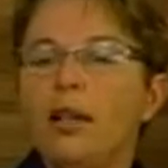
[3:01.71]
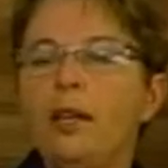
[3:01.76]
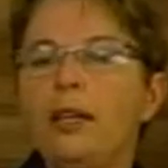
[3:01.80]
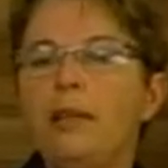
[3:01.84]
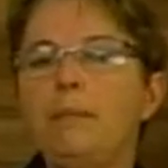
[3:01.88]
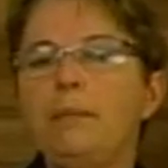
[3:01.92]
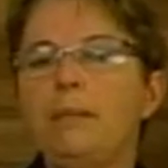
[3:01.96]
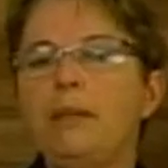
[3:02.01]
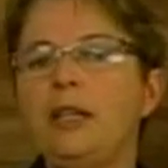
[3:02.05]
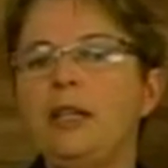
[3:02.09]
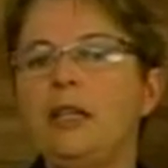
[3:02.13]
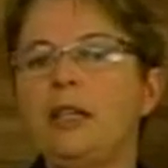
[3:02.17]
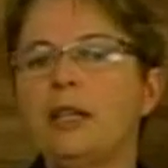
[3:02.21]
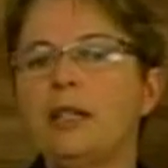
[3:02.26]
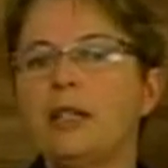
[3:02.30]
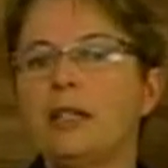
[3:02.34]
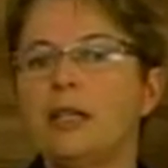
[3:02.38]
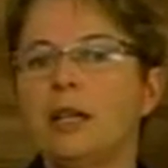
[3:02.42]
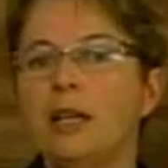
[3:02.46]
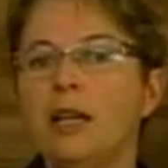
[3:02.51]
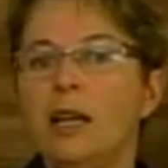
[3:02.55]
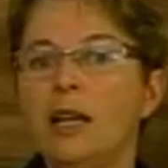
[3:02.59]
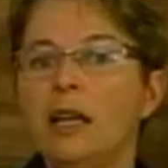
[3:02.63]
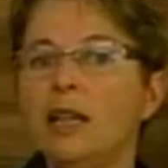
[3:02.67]

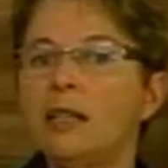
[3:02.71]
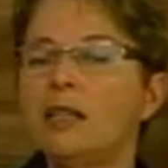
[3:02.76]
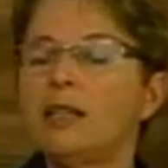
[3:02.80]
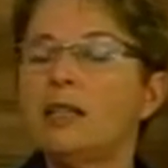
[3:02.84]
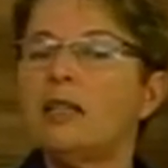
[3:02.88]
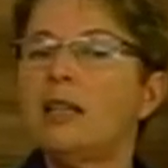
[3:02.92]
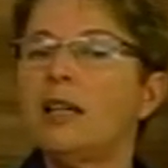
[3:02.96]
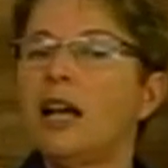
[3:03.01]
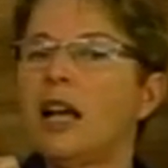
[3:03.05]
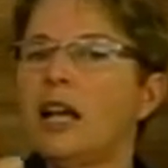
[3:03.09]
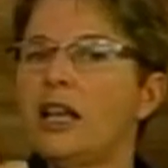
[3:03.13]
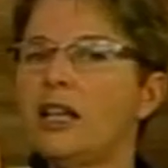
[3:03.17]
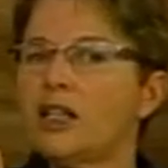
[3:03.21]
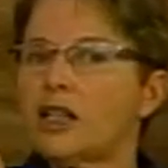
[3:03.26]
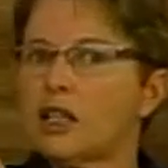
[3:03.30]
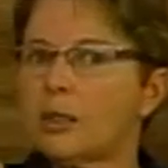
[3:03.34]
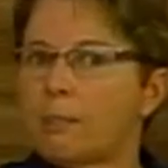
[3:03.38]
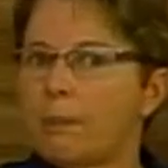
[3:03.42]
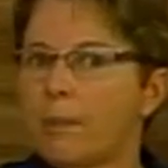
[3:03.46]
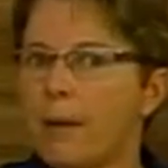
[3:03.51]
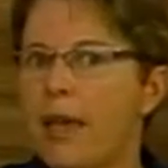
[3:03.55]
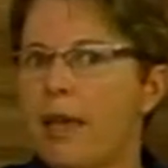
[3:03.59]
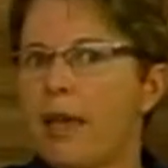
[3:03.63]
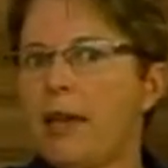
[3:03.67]
limite, ensina
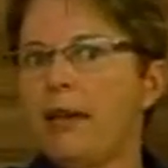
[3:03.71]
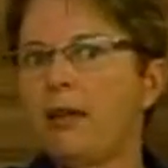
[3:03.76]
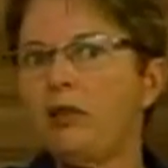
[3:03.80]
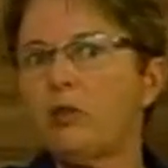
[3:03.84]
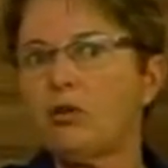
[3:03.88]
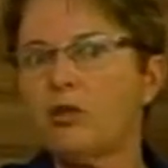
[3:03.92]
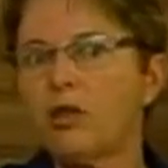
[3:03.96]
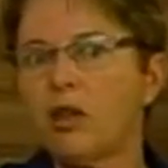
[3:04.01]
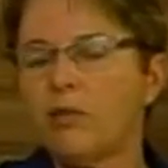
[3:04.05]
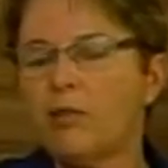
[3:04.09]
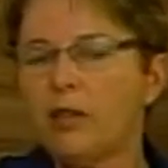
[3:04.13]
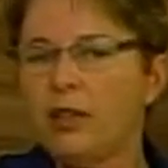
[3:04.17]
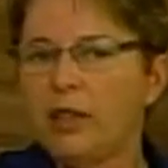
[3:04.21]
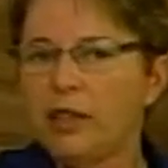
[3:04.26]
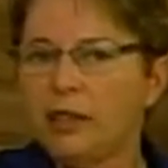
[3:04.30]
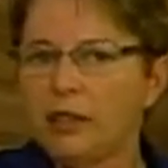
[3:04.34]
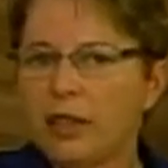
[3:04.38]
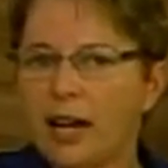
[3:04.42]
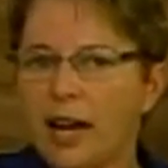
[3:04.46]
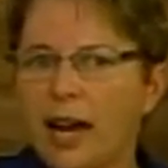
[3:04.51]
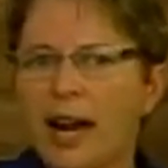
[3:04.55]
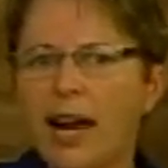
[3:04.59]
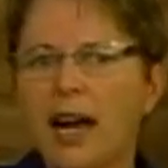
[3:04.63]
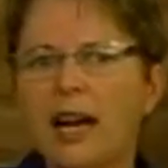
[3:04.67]
respeito,
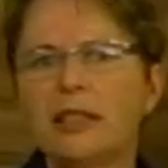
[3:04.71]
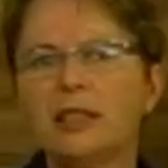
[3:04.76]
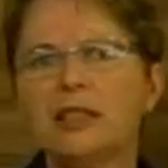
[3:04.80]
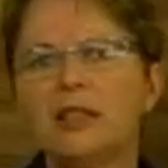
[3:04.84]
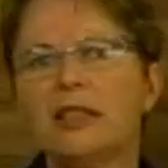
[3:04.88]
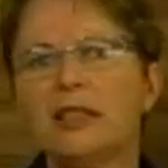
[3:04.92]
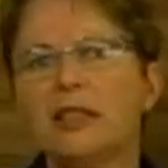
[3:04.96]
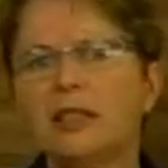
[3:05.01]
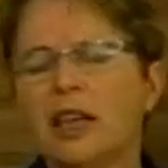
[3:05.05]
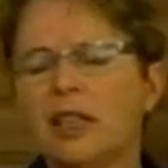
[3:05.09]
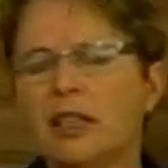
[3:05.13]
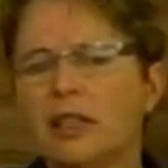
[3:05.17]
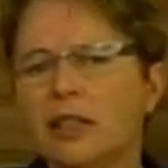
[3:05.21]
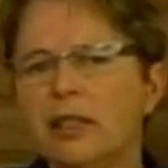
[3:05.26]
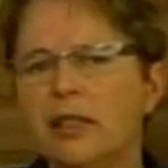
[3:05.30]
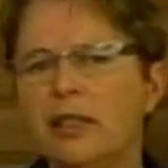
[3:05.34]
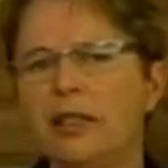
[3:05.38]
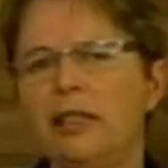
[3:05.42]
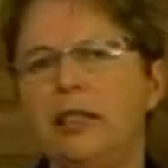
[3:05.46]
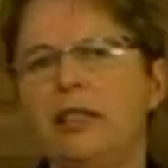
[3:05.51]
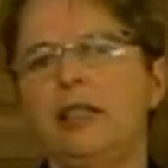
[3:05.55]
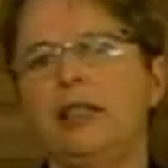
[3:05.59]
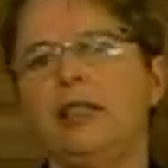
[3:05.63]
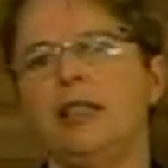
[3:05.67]
civilidade,
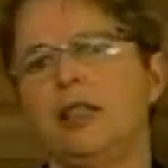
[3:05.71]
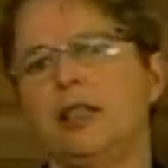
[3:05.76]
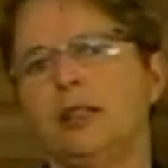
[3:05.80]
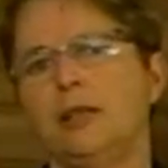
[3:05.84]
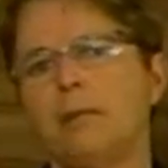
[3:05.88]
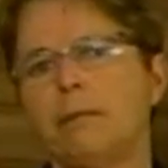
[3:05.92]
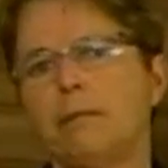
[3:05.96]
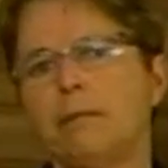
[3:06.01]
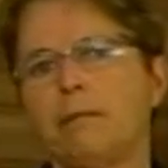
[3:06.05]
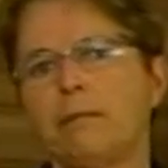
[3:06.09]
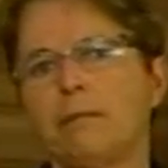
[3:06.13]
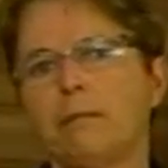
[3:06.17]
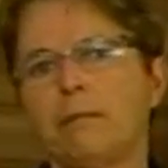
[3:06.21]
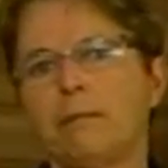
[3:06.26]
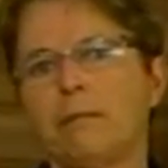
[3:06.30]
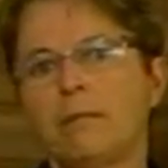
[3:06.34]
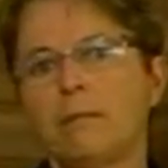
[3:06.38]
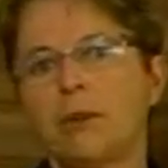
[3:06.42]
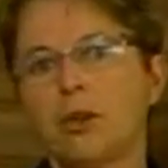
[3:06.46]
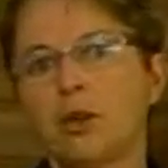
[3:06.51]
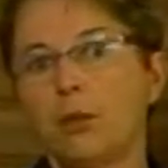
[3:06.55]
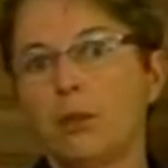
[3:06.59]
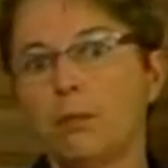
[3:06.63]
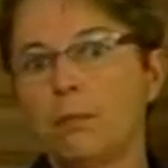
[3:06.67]
cidadania.
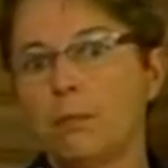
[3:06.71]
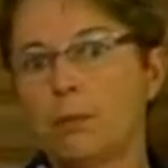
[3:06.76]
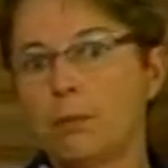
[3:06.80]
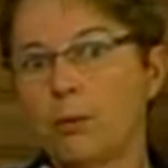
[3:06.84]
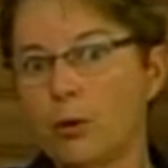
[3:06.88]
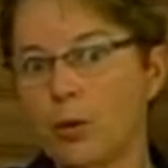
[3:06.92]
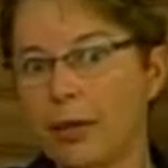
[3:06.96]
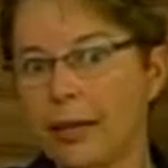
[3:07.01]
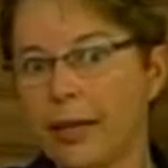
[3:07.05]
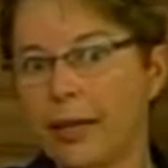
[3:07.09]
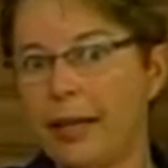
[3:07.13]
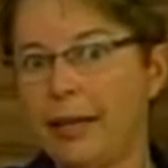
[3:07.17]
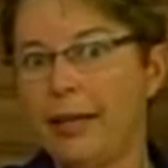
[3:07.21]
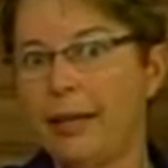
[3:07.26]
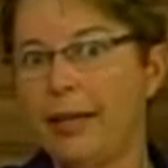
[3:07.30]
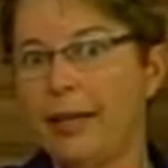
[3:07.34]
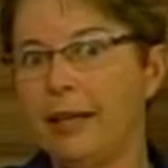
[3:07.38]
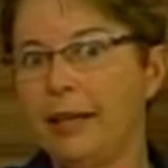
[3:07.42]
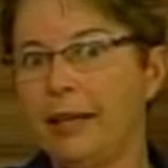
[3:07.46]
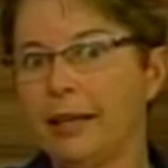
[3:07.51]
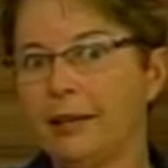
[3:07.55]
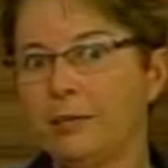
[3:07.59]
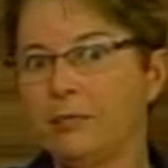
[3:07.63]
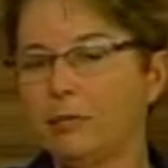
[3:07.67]

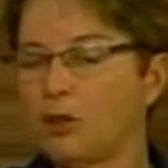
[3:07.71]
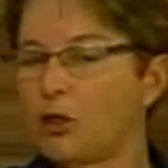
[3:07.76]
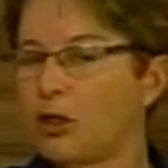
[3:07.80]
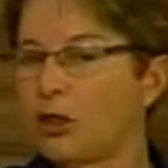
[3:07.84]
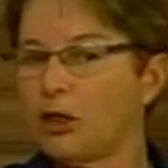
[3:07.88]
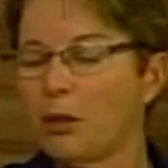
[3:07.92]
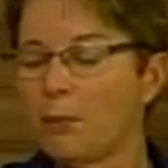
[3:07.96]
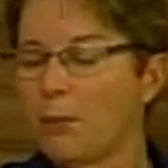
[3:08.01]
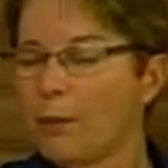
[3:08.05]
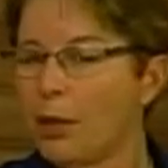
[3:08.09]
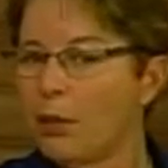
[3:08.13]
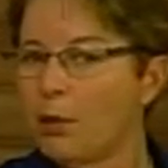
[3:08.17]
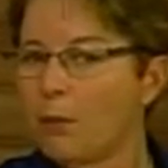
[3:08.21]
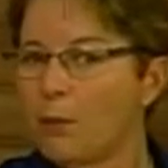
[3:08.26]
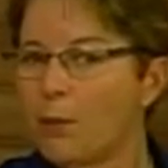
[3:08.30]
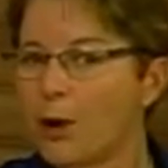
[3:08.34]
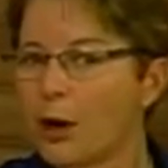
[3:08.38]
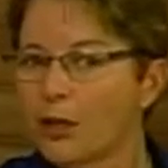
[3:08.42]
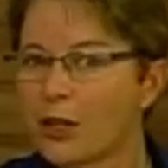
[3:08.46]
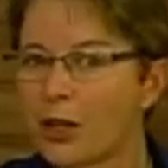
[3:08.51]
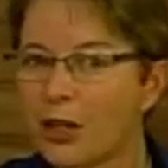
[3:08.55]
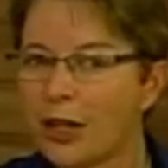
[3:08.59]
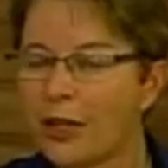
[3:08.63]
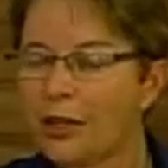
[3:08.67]
Porque você também não
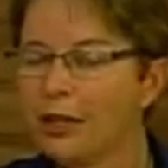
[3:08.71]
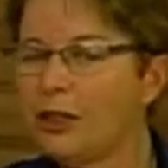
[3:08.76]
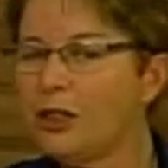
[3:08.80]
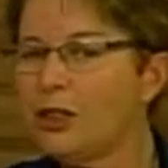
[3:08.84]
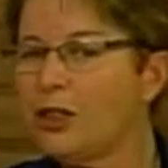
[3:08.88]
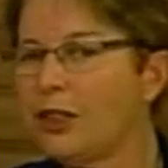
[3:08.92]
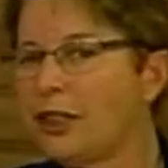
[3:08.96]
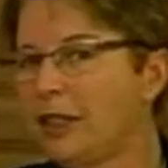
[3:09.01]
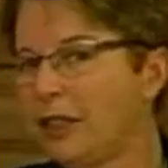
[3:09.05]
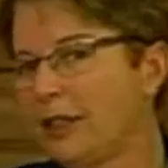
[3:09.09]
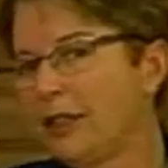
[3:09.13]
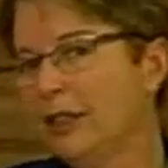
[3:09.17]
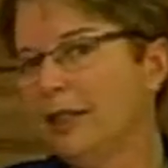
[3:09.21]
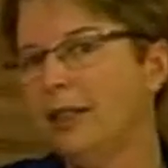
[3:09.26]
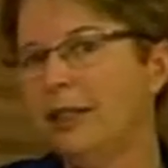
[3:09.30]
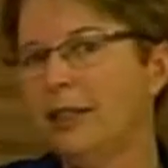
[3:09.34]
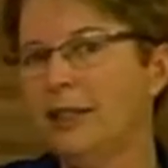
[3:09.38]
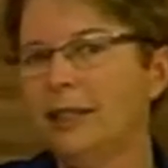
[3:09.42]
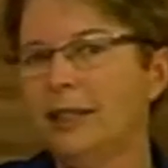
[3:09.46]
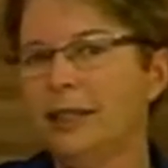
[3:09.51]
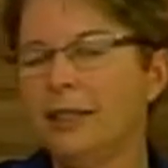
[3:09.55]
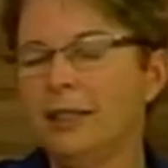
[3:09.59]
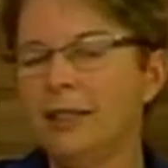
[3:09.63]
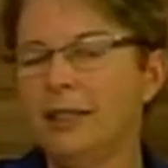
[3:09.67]
pode garantir
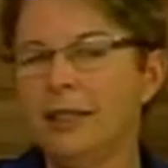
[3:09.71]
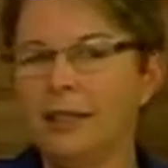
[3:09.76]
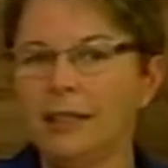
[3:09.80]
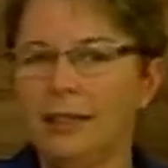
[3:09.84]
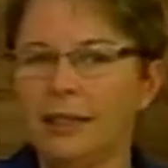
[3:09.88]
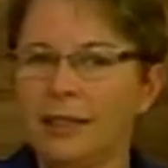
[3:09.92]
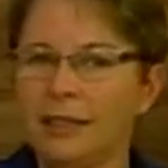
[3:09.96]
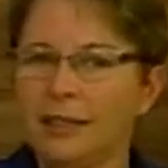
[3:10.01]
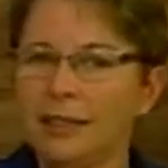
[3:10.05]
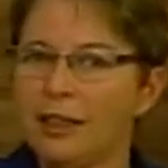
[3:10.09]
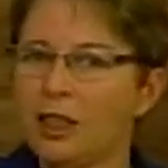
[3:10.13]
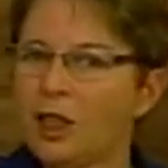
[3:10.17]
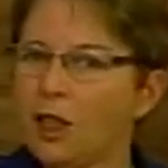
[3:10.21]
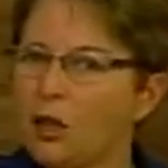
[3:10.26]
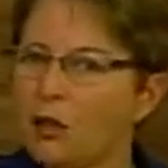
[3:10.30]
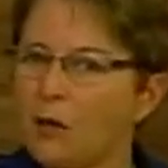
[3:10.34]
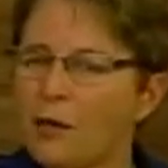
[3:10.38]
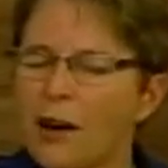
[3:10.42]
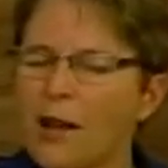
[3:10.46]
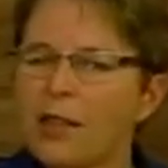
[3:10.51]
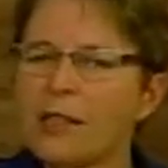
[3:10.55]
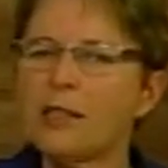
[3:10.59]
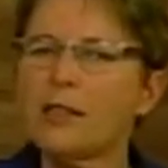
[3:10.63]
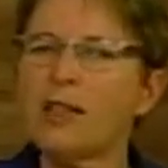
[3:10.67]
que não
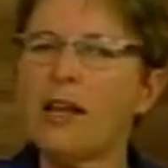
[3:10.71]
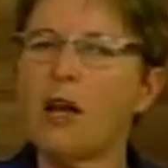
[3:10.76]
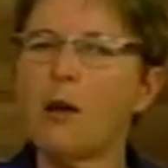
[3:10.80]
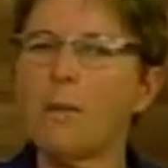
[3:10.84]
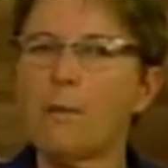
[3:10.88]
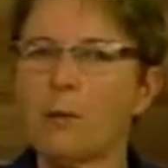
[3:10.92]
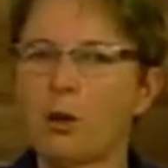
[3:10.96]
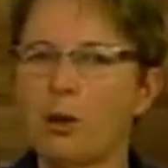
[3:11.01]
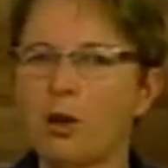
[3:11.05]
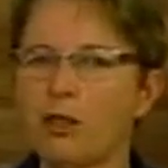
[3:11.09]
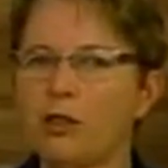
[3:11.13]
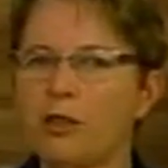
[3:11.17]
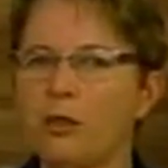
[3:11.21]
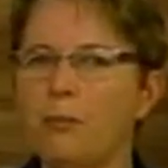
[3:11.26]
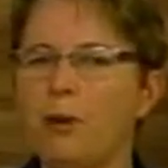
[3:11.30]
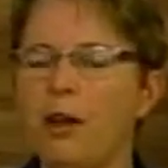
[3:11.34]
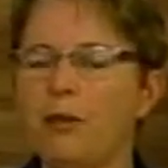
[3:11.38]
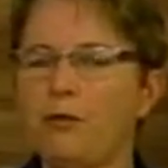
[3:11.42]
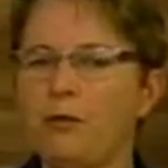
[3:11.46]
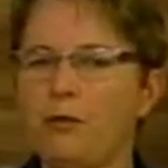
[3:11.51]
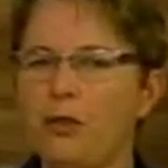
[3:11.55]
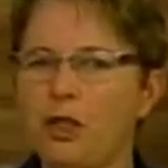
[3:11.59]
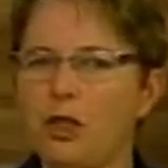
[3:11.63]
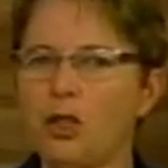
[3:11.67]
vai ser a
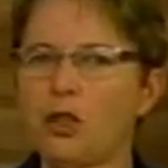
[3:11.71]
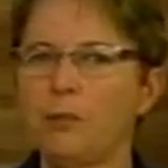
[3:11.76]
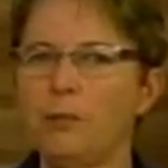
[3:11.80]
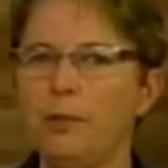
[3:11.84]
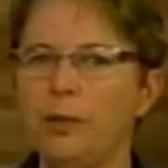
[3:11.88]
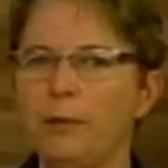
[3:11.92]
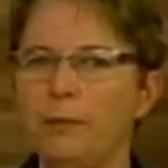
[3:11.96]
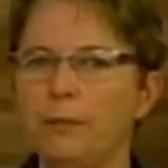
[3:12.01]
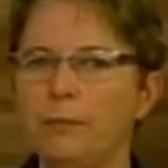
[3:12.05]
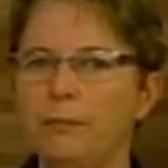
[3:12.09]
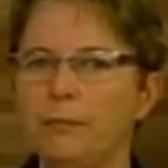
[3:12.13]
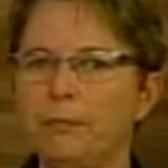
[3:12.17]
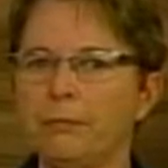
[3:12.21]
próxima vítima